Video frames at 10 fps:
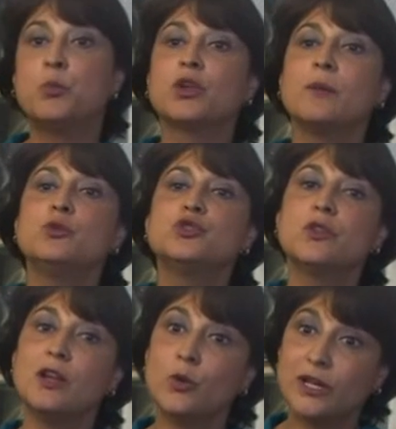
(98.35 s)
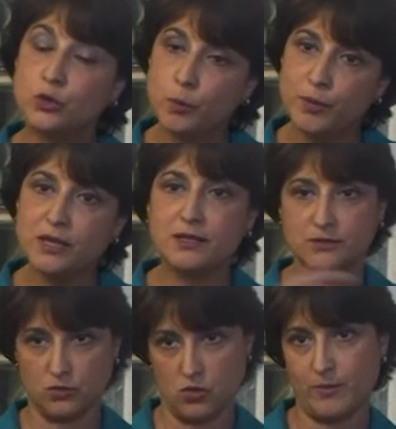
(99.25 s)
porque mucho de lo que tú
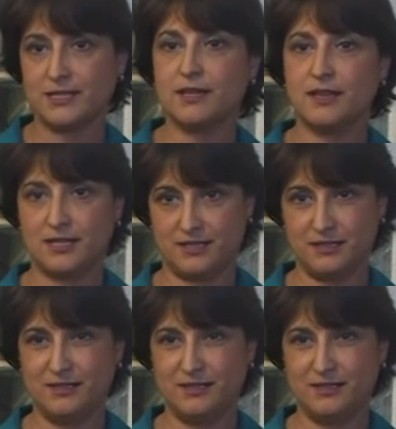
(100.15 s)
pides no lo vas a dar.